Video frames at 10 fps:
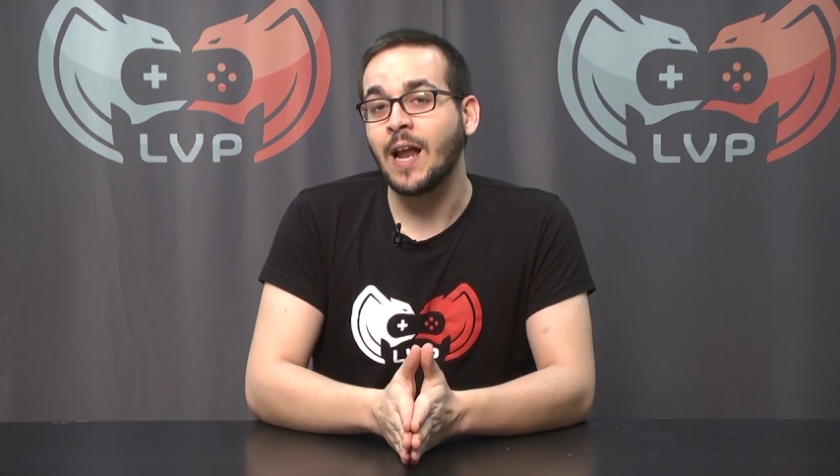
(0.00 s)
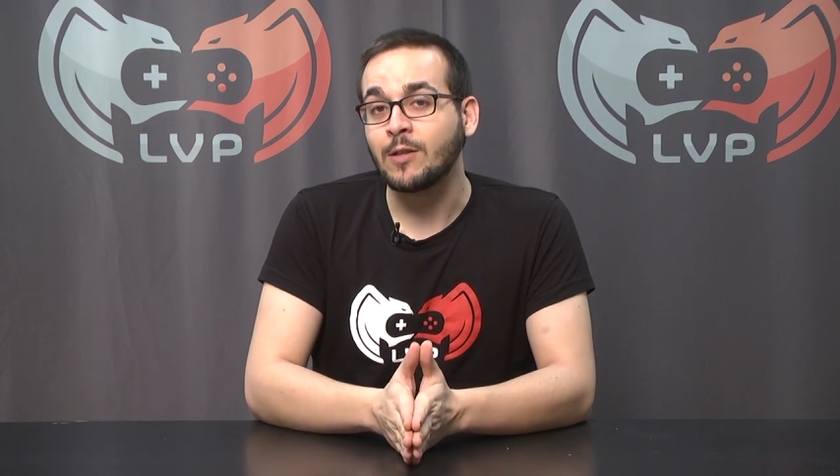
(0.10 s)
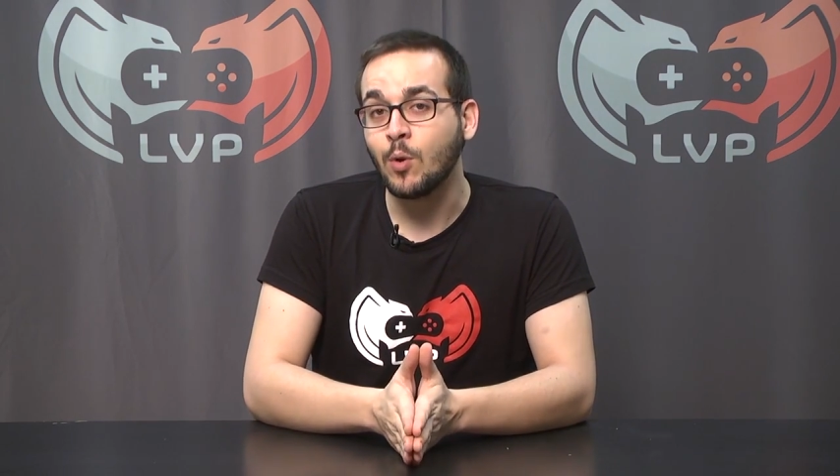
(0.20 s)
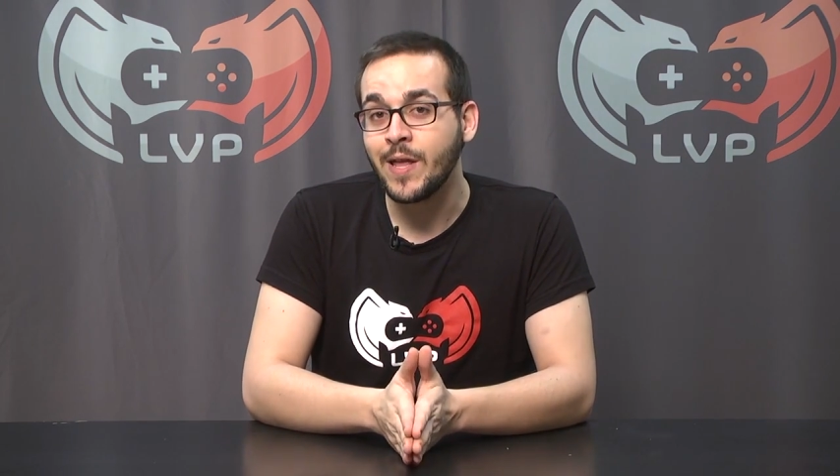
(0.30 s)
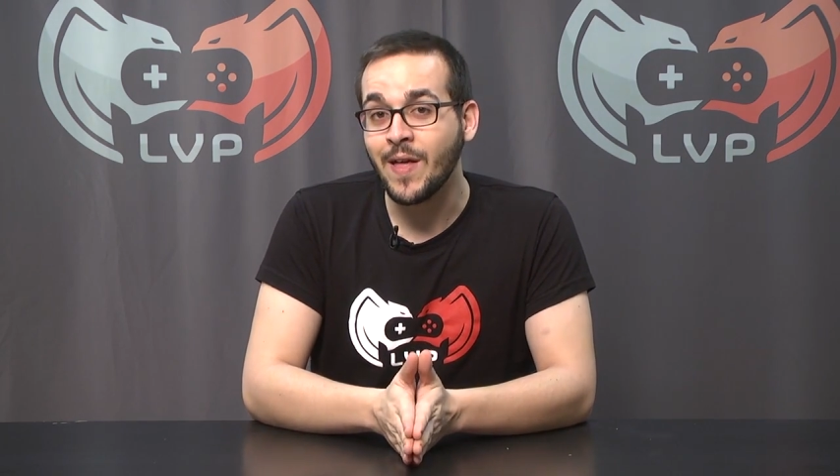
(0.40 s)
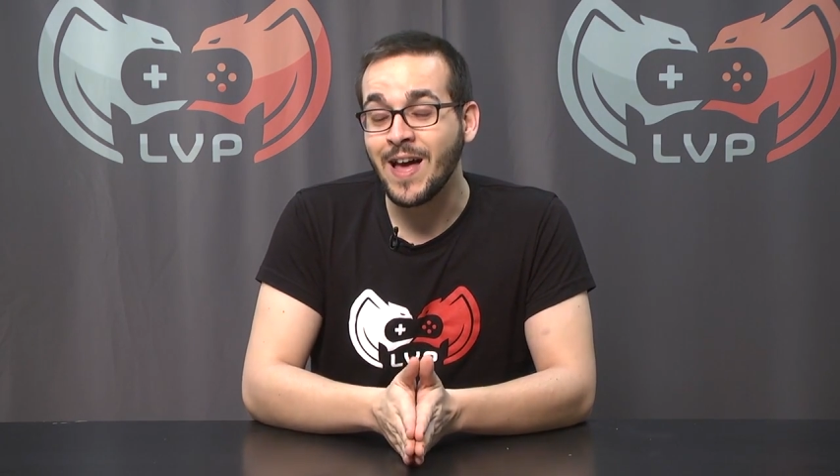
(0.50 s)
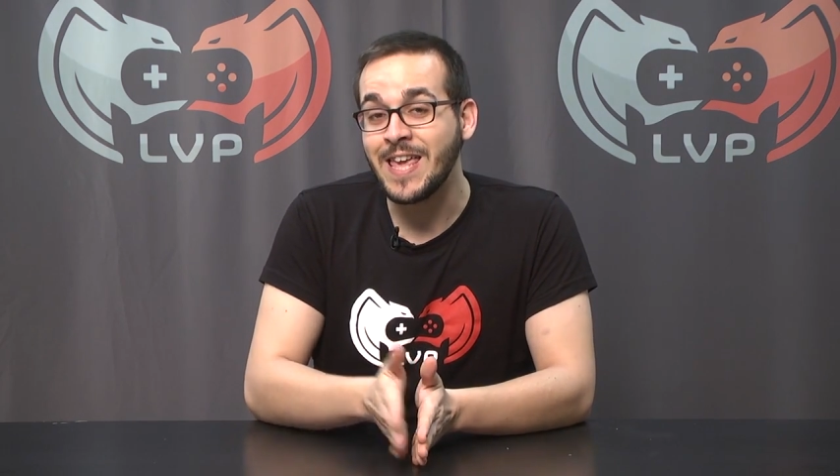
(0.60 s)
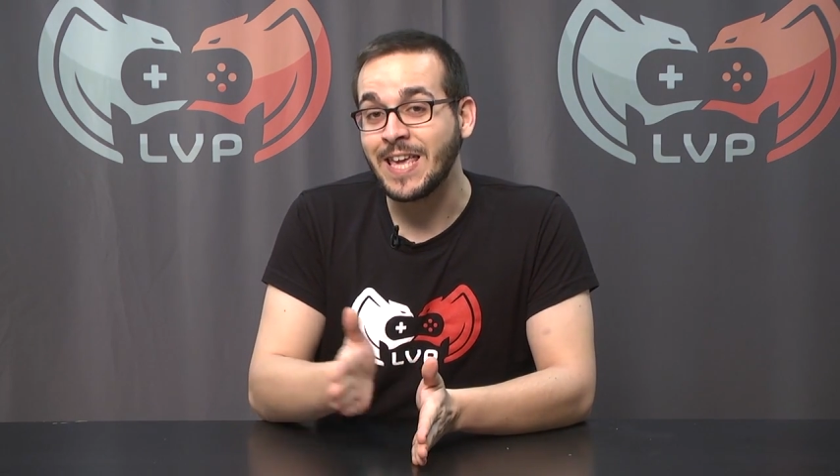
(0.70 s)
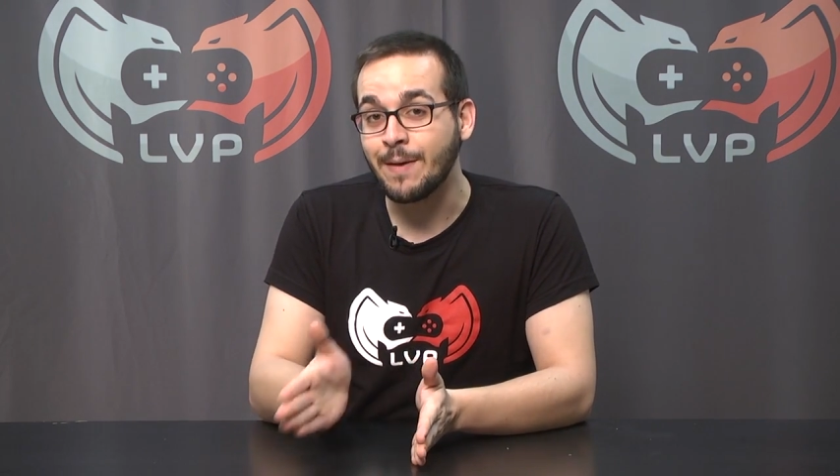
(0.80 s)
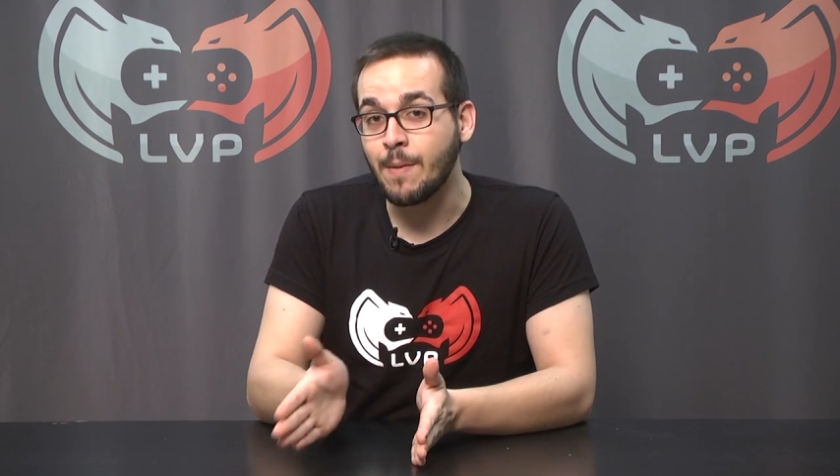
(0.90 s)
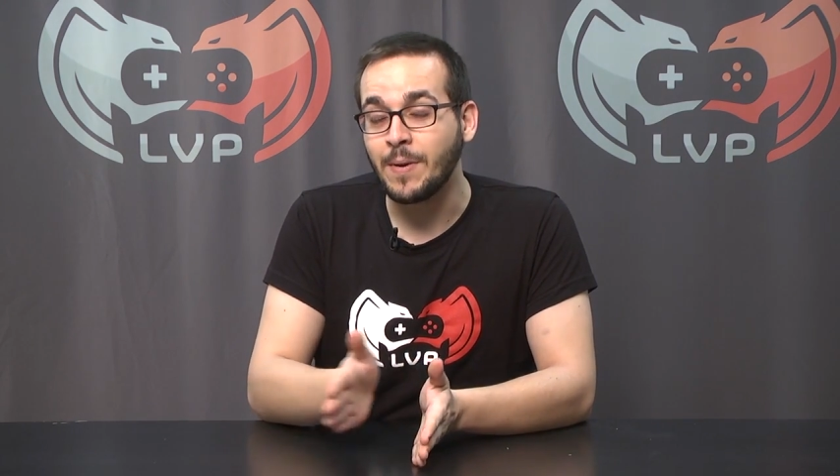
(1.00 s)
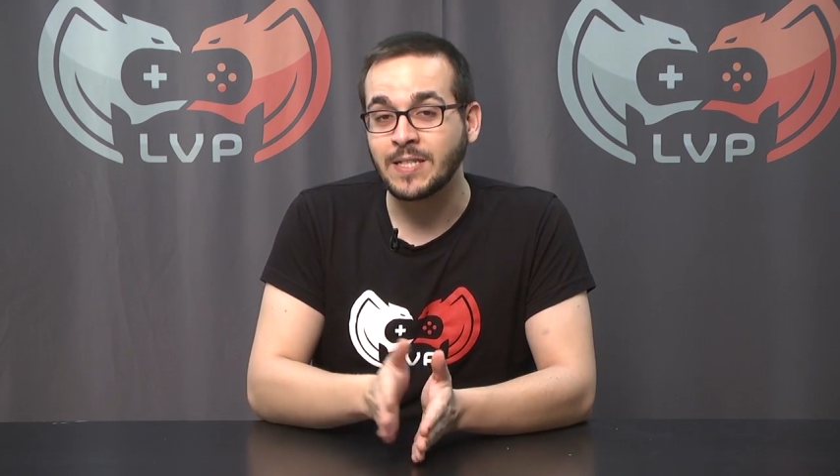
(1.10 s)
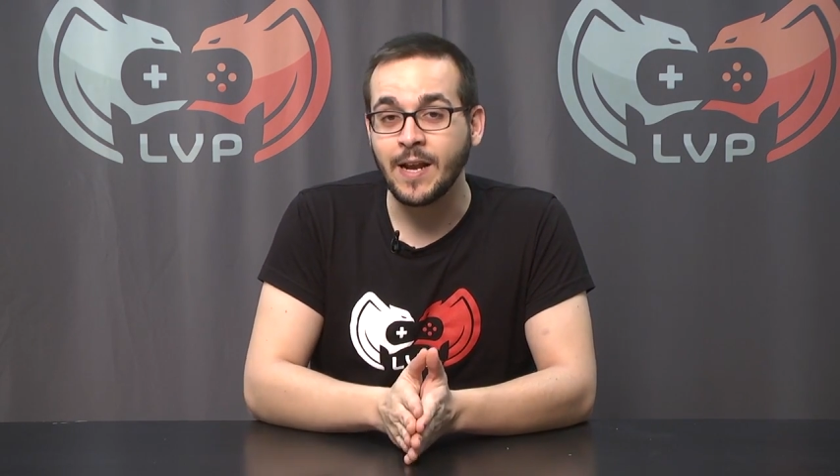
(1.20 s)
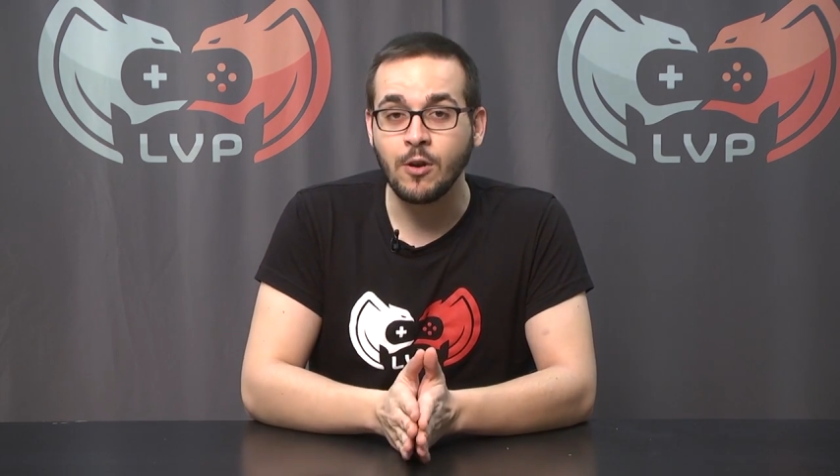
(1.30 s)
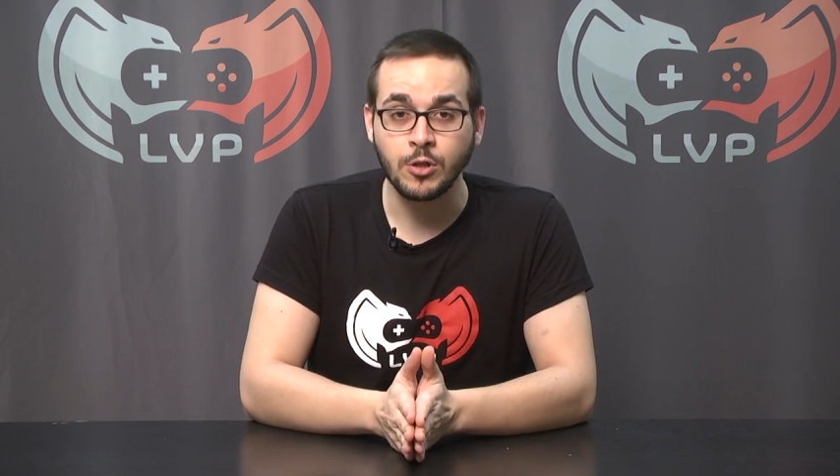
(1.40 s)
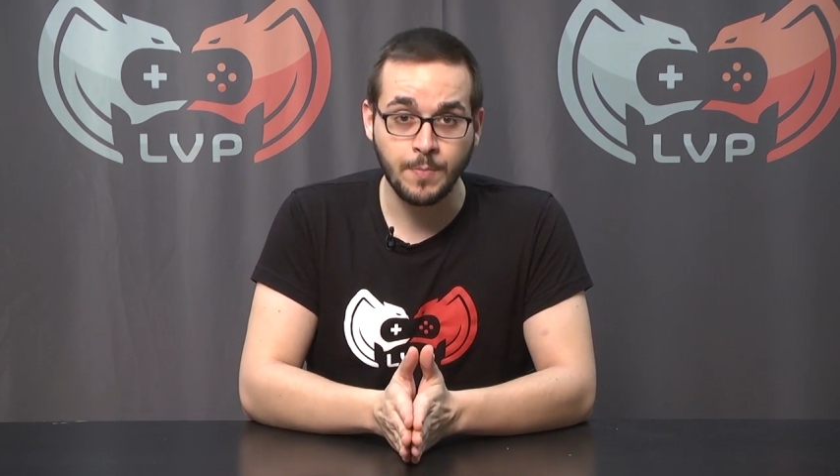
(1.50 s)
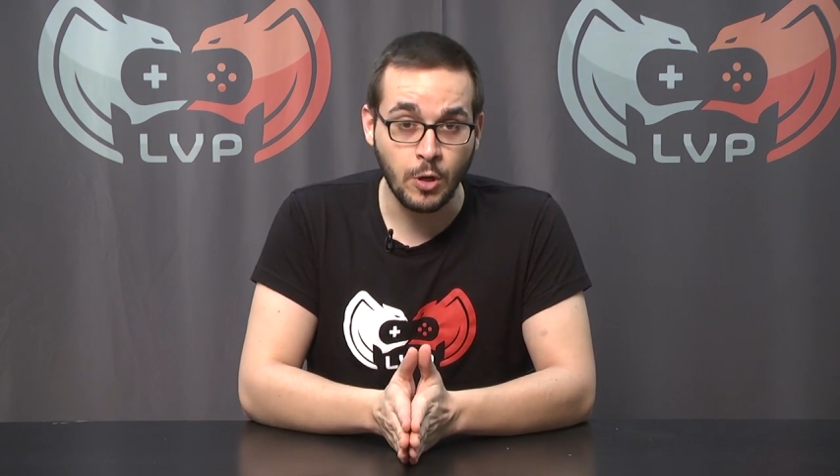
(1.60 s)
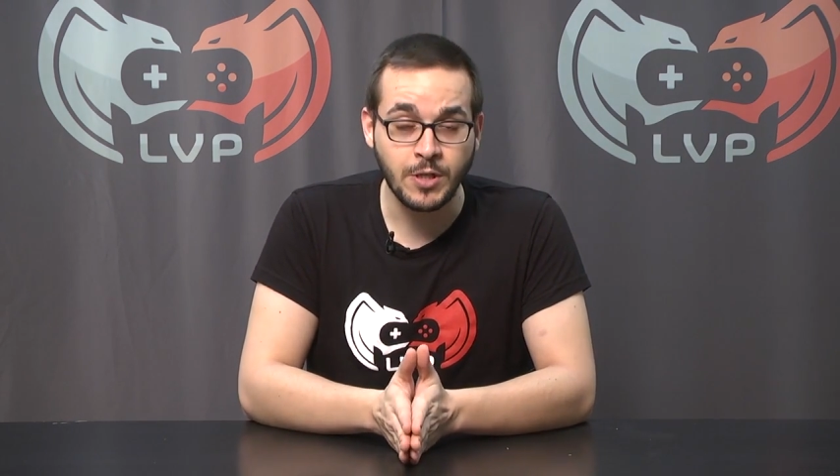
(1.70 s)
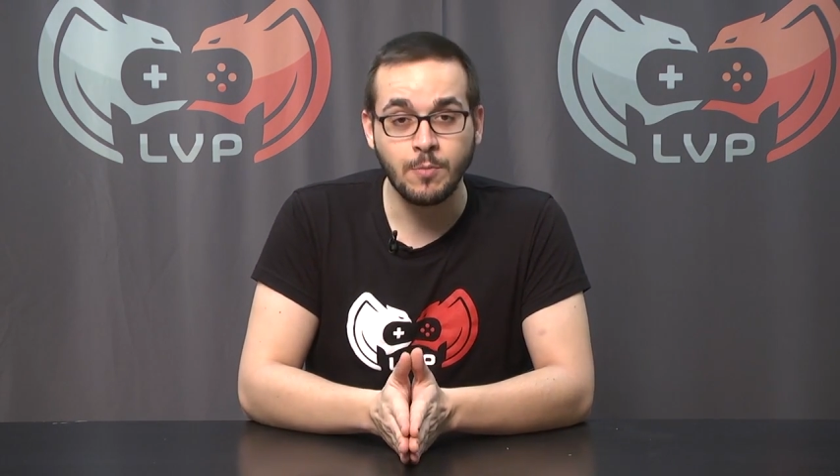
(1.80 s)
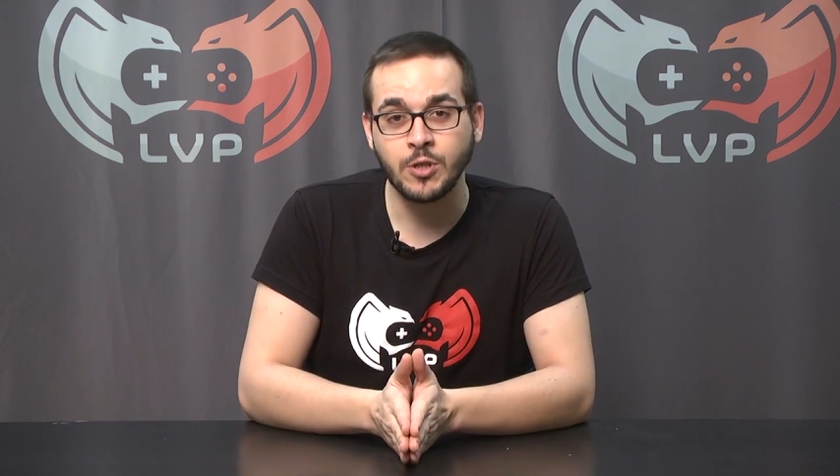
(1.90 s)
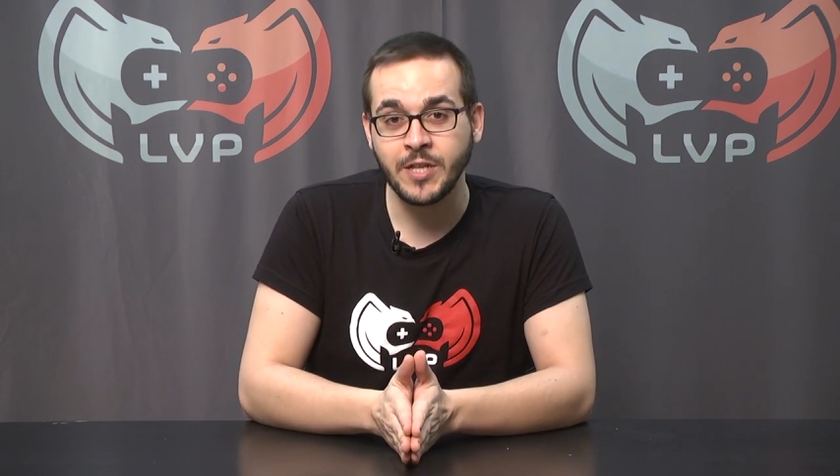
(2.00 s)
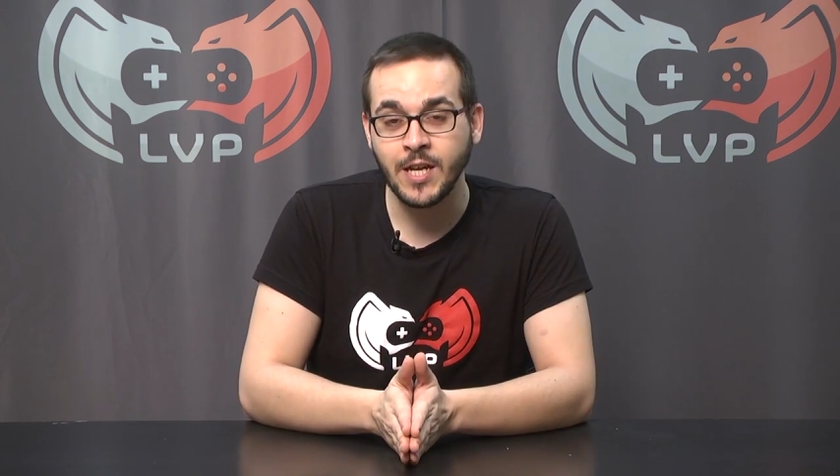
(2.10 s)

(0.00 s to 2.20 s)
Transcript: la actualidad y qué va a pasar en los próximos